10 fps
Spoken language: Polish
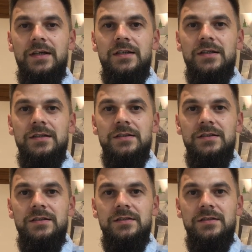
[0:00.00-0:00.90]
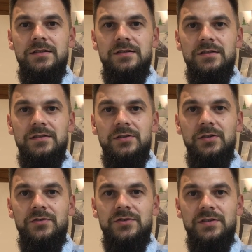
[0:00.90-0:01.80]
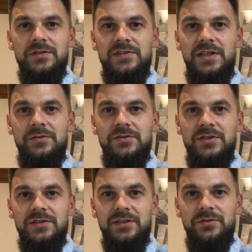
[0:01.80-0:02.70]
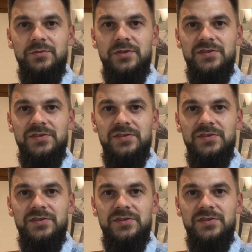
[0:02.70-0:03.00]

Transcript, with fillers: E, I tylko już nie zdając się na to, przez